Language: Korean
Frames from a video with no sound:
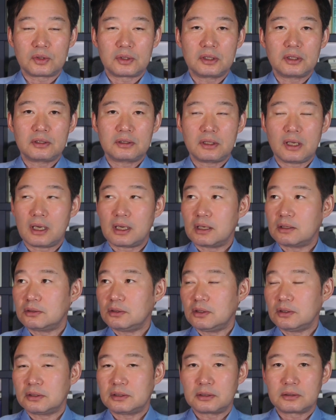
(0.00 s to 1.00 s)

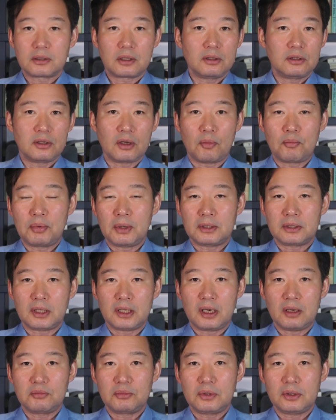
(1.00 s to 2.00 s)
직장에서 그 옆에
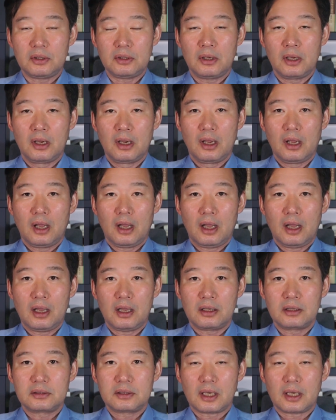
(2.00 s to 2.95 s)
사람들 에,